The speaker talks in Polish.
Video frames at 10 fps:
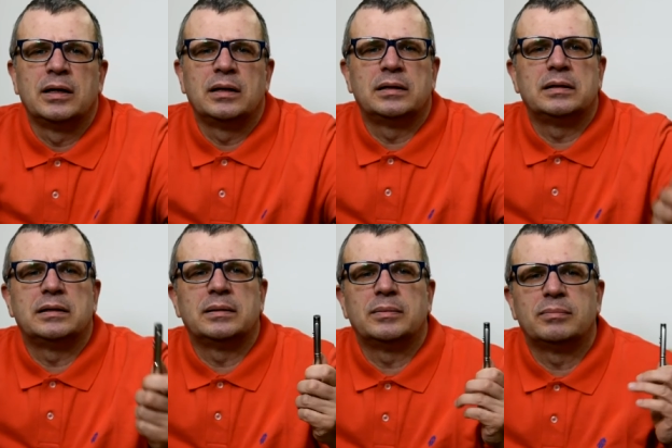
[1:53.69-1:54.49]

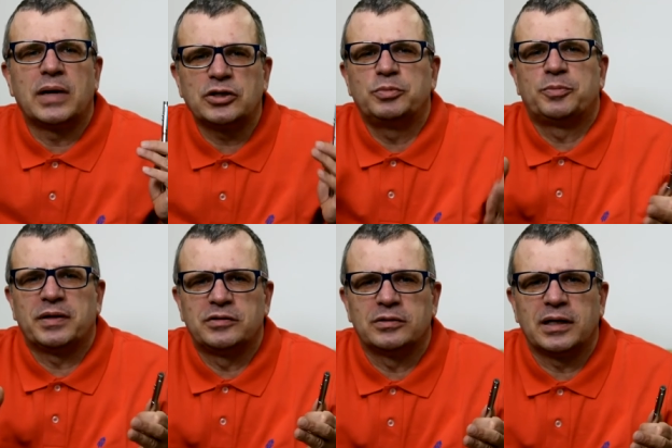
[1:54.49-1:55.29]
Y, masz być
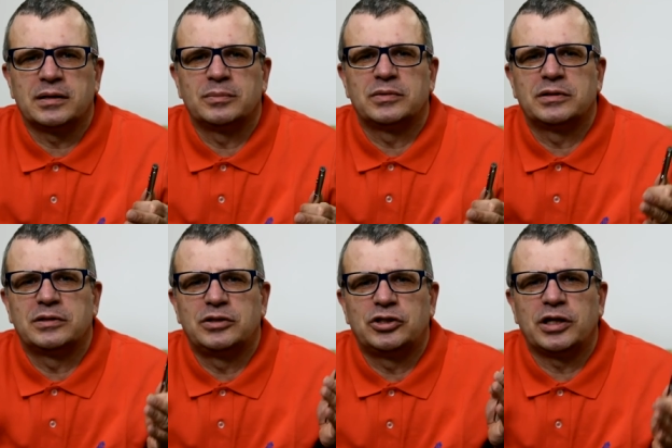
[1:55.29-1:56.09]
pasjonatem
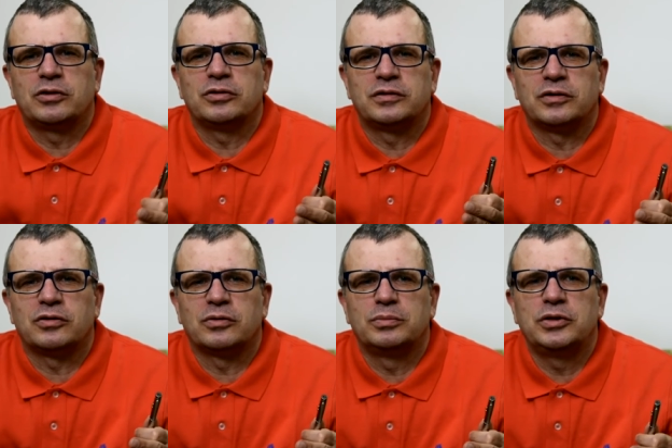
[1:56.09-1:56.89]
czegoś, co
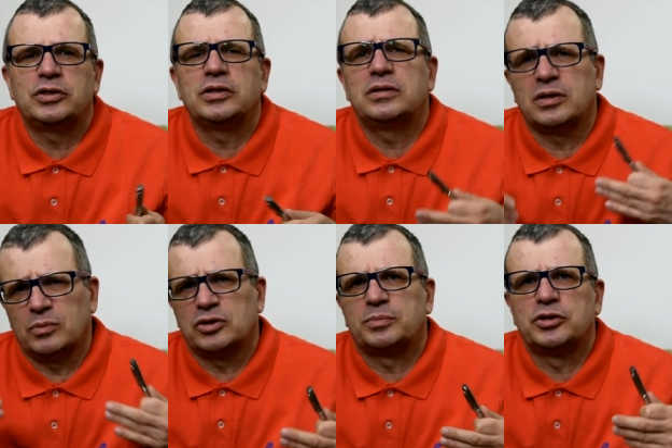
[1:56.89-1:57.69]
robisz i co
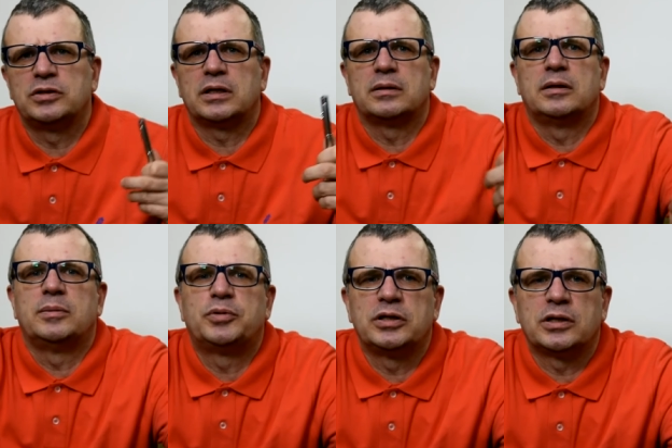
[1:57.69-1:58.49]
może
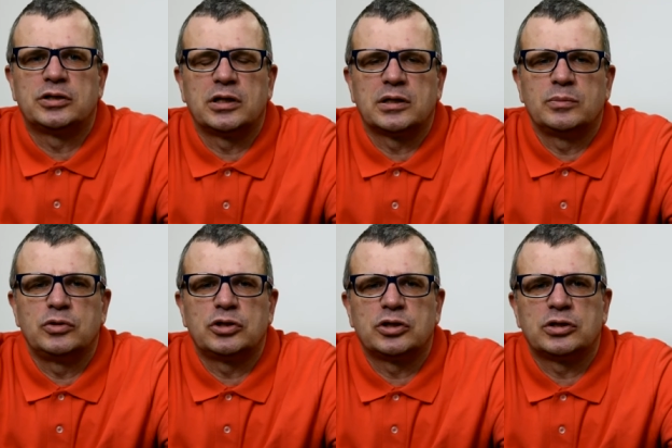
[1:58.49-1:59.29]
y, przydać się
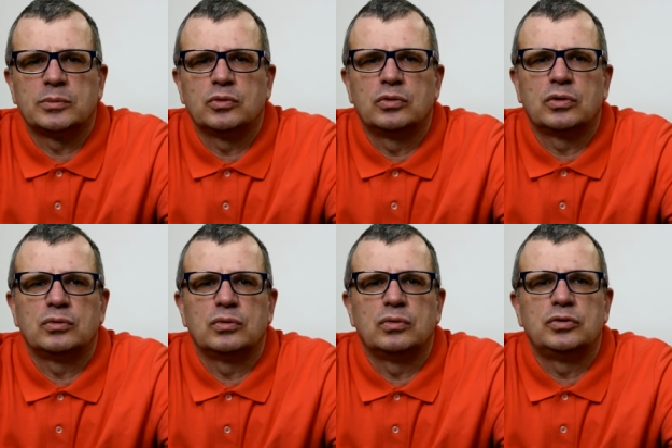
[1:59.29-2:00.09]
jakiemuś szerszemu
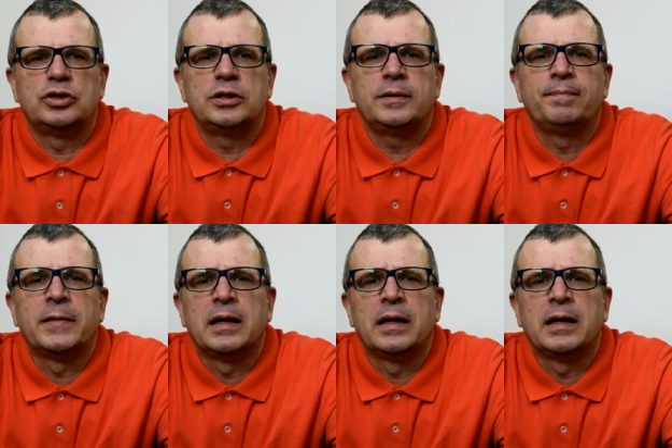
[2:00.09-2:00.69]
gronu ludzi.